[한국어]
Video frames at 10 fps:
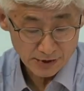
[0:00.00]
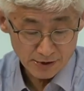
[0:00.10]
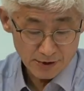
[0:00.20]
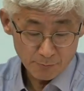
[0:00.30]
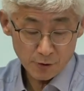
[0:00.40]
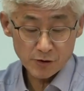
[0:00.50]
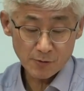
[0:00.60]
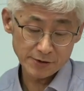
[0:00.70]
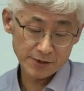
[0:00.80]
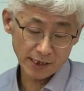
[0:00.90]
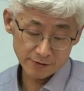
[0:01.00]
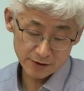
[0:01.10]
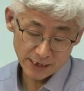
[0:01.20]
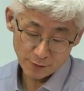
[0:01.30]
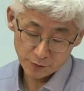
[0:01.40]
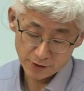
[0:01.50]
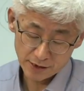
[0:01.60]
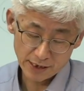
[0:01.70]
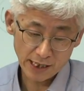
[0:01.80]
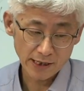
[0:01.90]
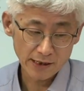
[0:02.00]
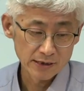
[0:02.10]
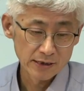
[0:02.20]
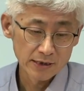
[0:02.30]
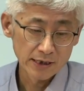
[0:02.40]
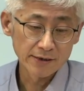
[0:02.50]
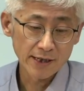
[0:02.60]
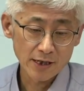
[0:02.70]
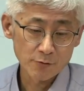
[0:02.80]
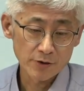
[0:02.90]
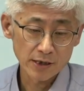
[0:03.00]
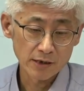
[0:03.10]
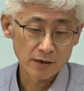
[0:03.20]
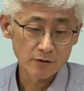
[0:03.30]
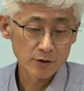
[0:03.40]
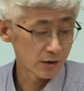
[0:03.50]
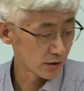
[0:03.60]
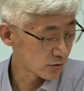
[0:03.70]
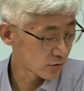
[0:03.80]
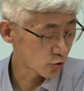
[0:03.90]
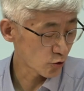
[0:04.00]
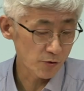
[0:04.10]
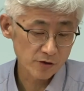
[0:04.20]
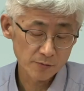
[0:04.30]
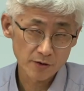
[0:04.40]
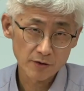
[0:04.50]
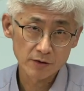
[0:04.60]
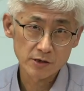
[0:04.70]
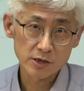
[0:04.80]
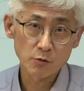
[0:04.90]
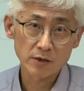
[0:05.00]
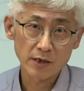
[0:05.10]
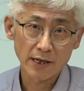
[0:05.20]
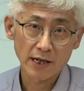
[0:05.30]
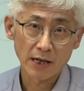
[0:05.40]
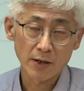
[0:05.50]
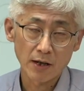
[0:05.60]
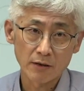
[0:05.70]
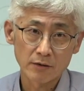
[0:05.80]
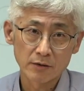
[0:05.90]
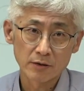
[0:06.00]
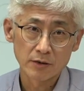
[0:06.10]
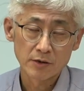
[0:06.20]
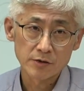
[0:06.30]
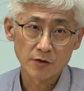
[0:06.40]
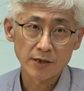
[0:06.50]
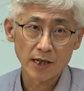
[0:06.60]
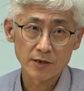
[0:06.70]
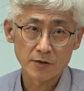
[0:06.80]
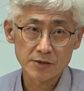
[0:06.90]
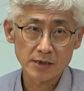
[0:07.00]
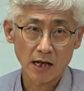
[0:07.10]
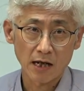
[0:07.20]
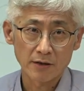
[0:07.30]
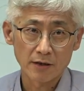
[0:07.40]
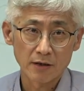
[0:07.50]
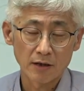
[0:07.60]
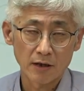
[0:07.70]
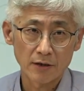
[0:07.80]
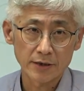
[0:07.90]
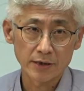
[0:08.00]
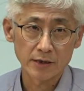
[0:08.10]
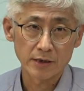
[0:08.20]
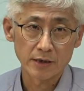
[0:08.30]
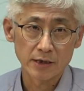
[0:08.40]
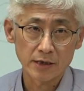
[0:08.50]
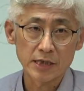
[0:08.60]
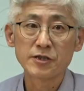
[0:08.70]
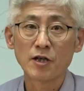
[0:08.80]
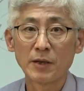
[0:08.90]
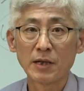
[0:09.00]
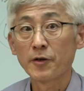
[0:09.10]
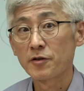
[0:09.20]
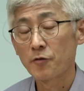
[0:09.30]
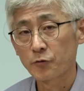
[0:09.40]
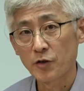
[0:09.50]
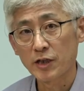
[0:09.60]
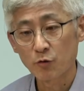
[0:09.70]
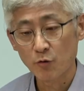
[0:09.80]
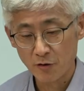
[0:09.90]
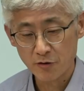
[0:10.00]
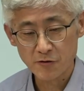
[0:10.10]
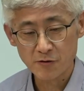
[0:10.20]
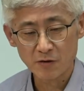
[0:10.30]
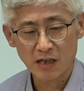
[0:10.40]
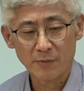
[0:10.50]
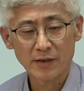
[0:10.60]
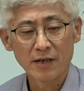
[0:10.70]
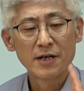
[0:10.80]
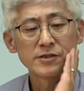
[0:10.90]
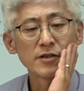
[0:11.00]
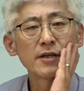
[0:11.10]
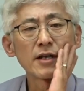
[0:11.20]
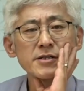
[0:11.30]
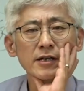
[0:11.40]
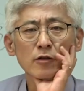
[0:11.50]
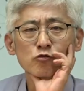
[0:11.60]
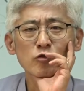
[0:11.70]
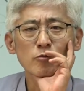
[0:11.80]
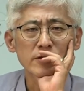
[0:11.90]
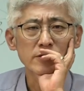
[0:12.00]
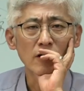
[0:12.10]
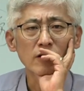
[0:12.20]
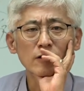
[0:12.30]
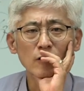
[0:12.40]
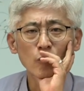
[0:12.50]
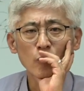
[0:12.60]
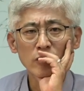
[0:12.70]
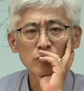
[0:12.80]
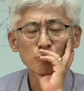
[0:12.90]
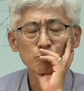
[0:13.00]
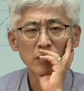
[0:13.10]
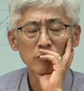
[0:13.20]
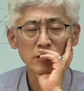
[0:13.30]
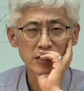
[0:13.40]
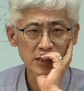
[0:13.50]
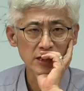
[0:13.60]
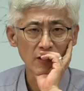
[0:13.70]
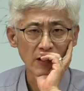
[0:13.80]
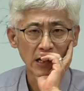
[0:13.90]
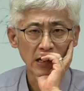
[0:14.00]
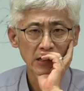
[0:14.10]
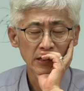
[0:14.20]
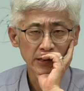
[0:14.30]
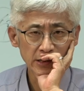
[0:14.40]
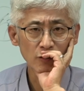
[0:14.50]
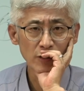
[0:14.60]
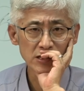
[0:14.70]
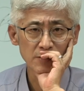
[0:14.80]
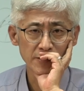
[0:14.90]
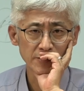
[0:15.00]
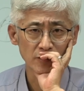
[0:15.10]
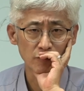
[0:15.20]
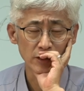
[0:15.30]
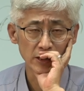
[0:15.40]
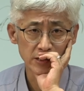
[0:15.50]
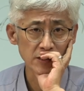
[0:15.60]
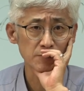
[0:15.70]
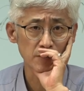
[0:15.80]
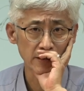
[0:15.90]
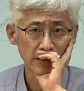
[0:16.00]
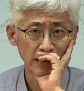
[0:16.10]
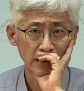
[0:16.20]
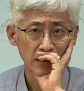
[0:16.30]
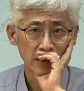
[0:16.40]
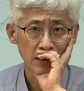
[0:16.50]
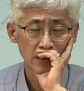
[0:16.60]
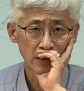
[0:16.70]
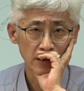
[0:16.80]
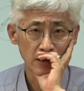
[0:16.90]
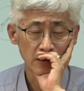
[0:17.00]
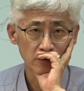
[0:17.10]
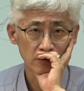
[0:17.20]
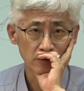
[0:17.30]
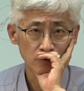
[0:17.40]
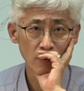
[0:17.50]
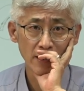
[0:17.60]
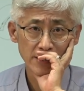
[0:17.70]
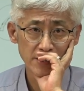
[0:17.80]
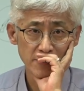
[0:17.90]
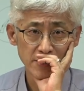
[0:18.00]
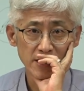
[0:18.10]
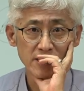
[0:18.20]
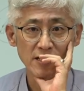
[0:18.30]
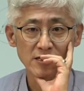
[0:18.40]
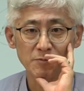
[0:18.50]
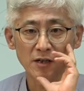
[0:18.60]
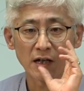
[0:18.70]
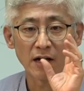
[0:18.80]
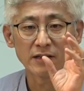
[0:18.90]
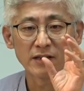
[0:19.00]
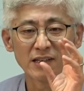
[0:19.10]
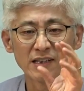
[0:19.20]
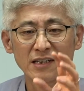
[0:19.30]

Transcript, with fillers: 뭐 그 점에서 제가 늘 예로 드는 게, 옛날에 우리 좀 있으면은 10월 달에 아마 전태일 열사 이 기념일 뭐 이런 것도 있기도 하고 그렇습니다만, 전태일 씨가 죽으면서 근로기준법을 지켜라 이거 외치면서 우리 70년대 돌아가신 것이 있지 않습니까? 이